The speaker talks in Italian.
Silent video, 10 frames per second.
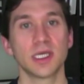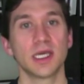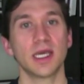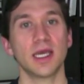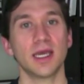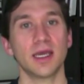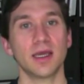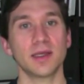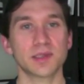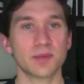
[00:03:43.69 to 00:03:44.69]
è
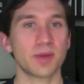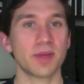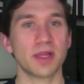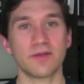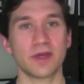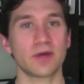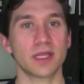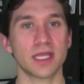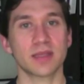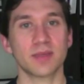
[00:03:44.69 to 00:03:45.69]
sempre meglio avere una
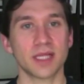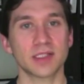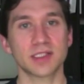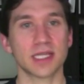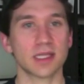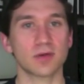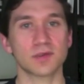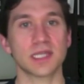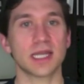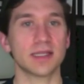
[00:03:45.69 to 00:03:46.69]
dieta bilanciata,
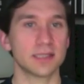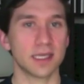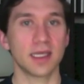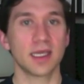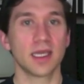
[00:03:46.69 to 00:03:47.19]
costante,